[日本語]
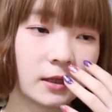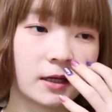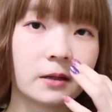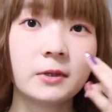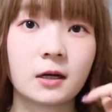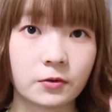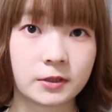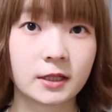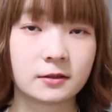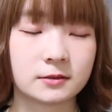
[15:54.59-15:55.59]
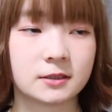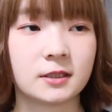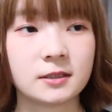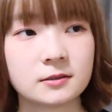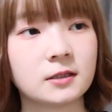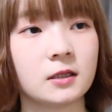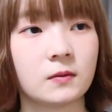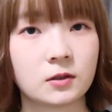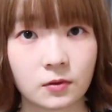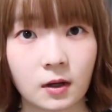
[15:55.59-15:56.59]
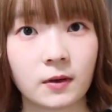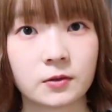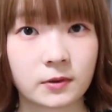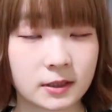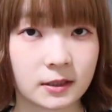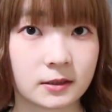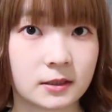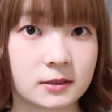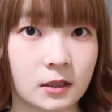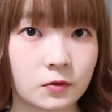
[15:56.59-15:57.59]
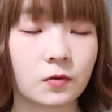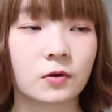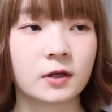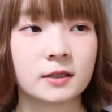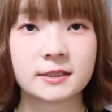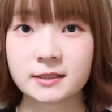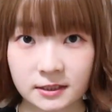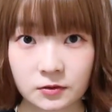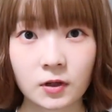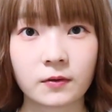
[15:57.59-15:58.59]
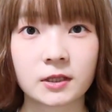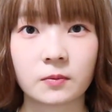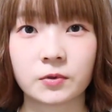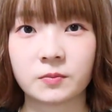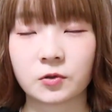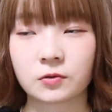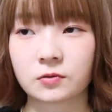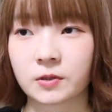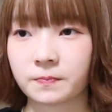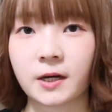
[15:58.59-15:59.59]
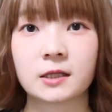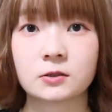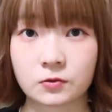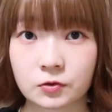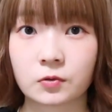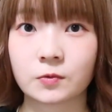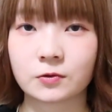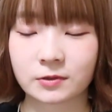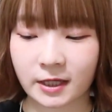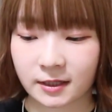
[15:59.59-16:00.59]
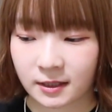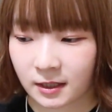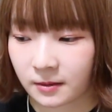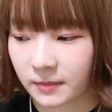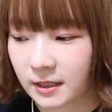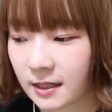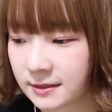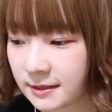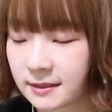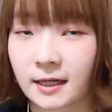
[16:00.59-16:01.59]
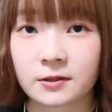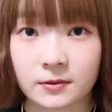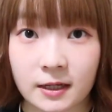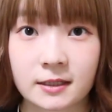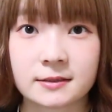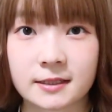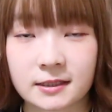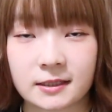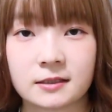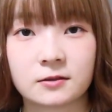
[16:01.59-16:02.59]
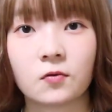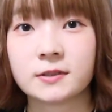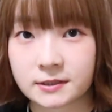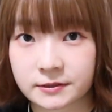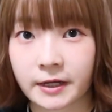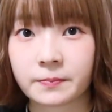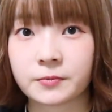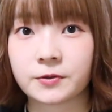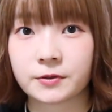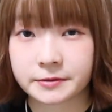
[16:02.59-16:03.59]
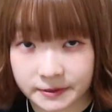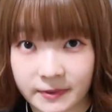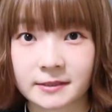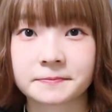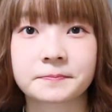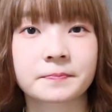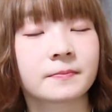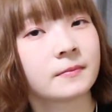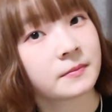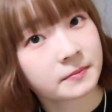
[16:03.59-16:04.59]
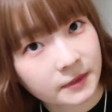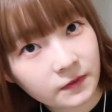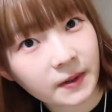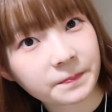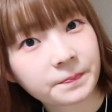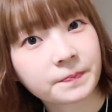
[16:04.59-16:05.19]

でカメラ置いていくしディズニーでは動画は撮らないんですけど写真とかは多分妹といっぱい撮ると思うのでまた Twitter とかインスタに後日アップしますでは